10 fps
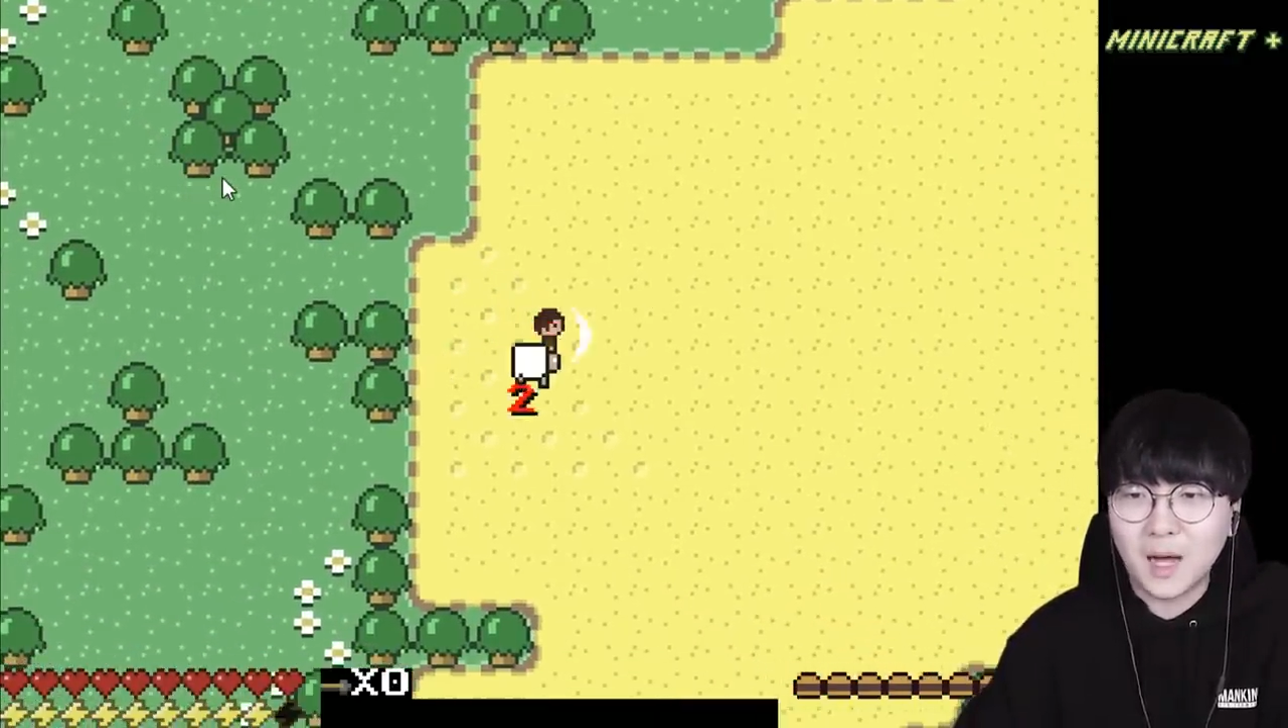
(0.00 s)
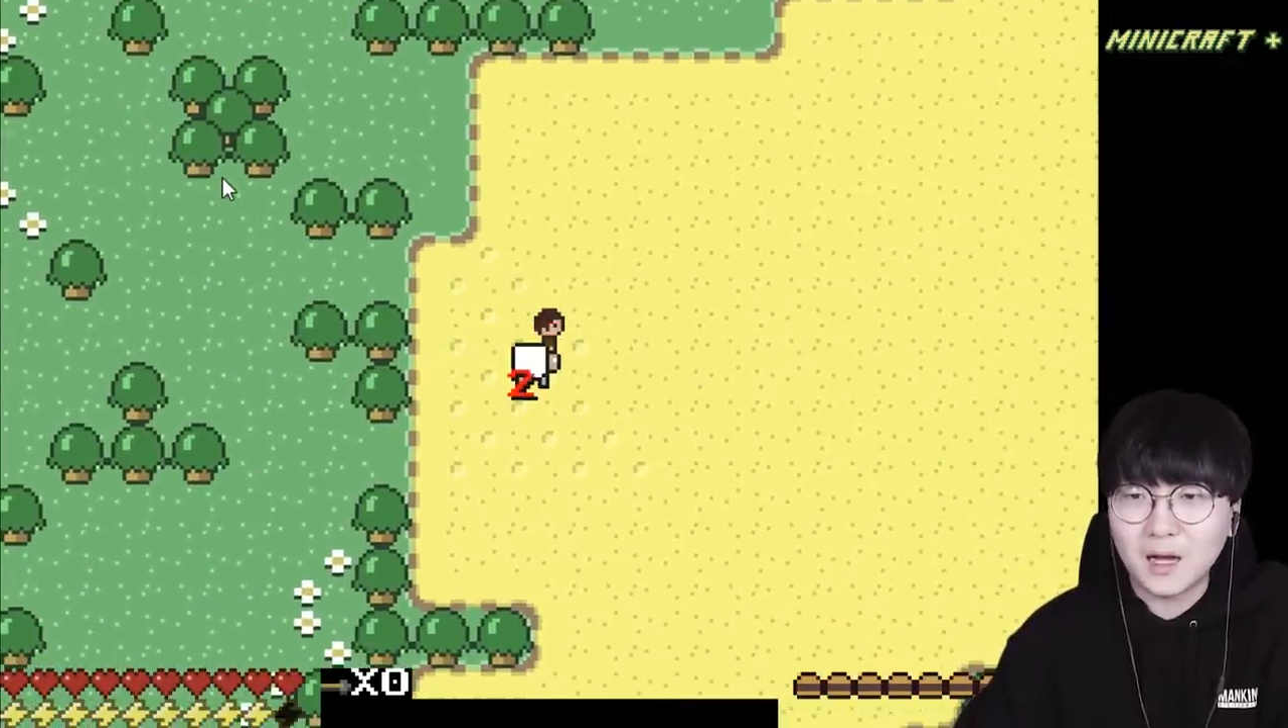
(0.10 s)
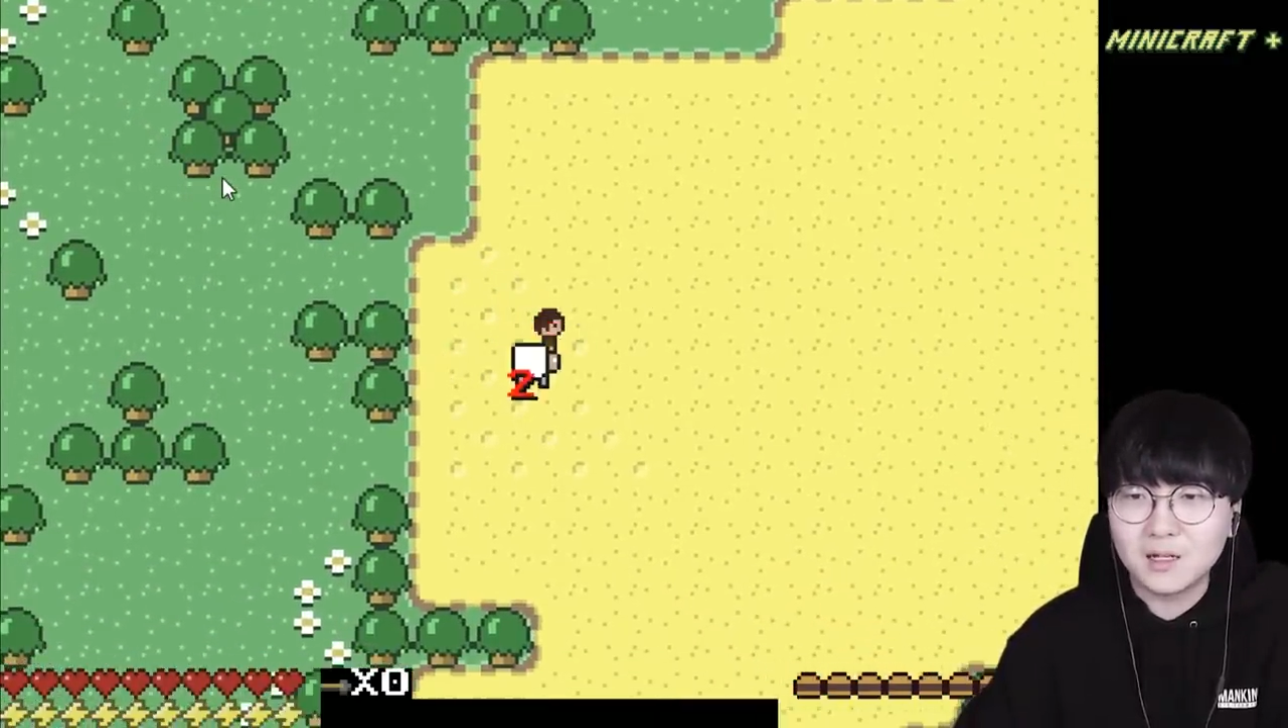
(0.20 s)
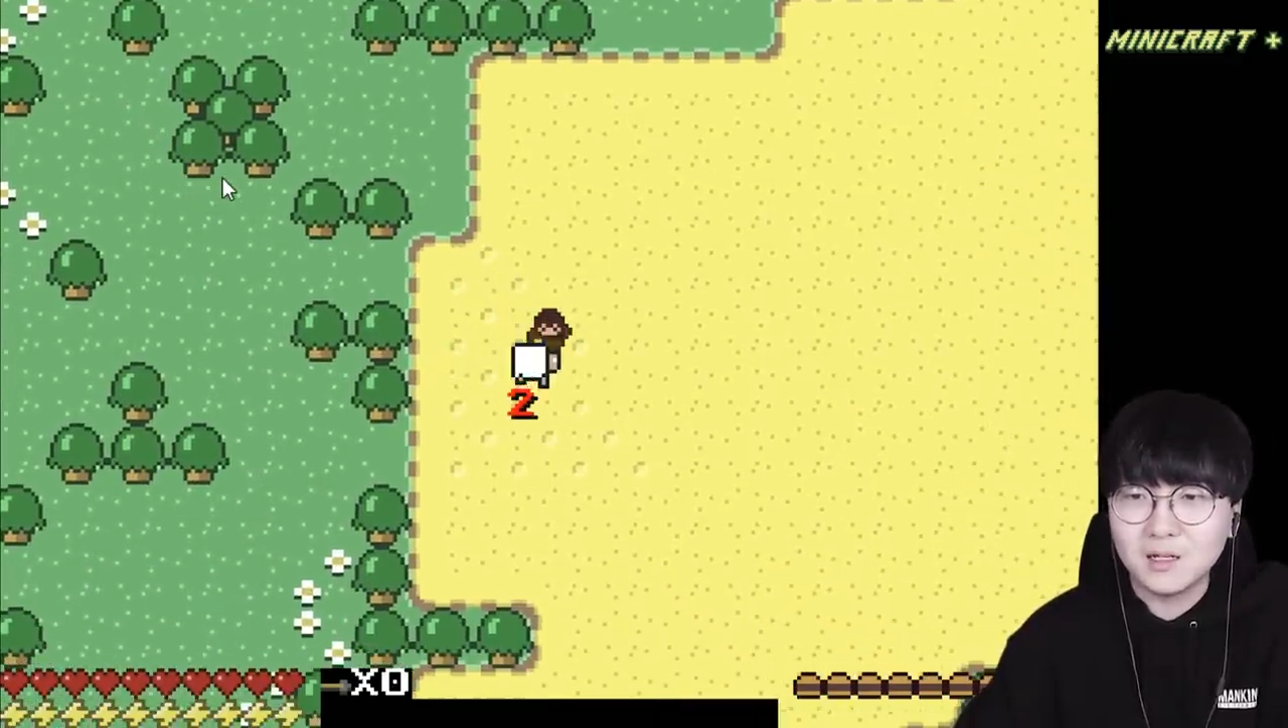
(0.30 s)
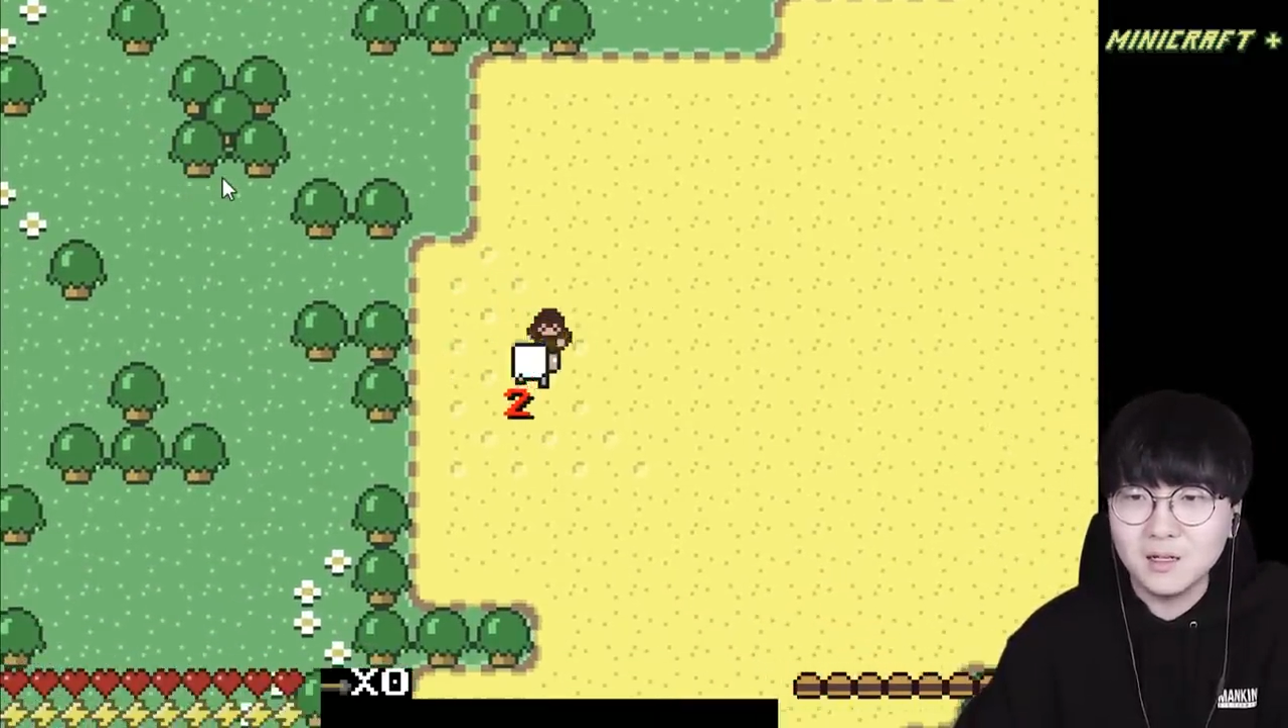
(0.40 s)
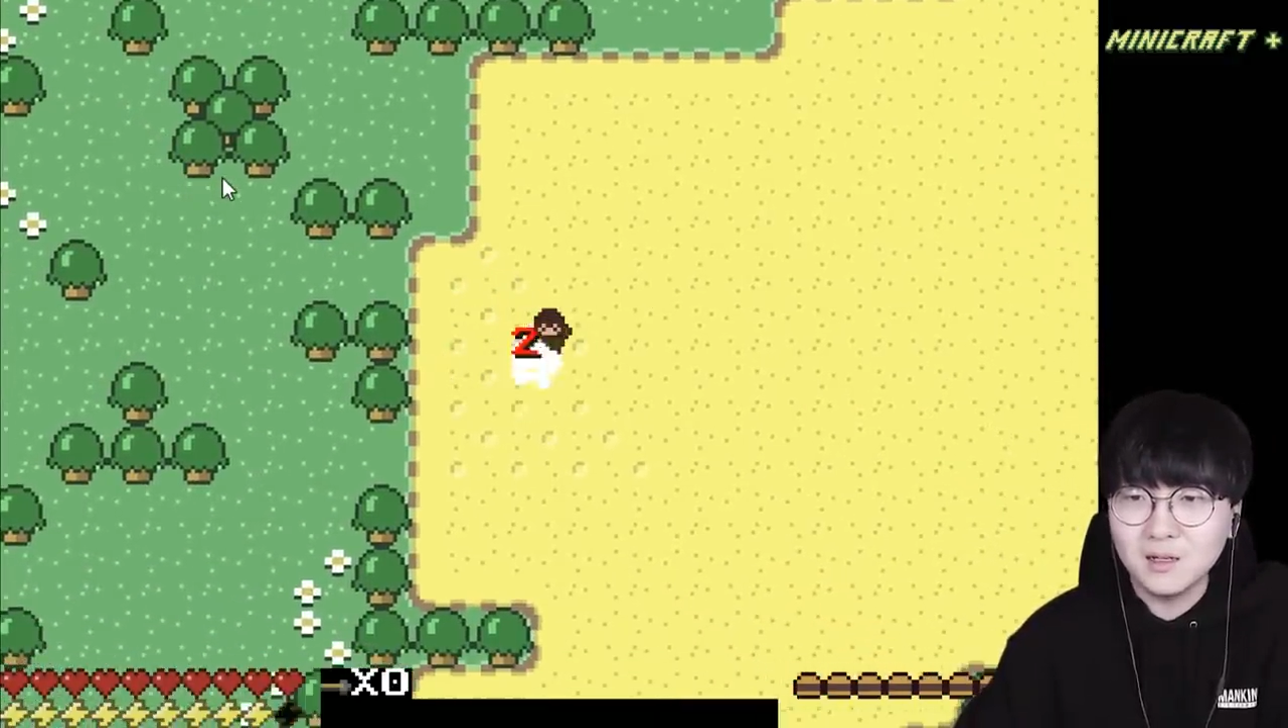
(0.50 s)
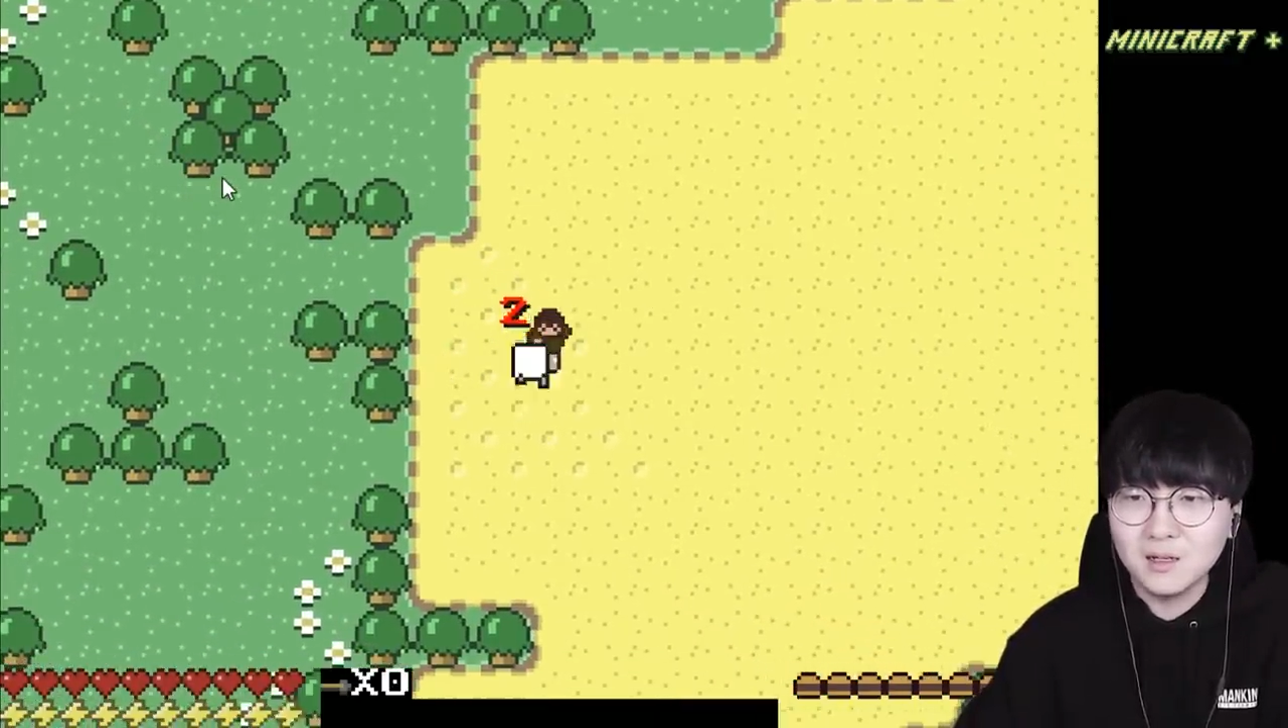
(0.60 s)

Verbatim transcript: 마크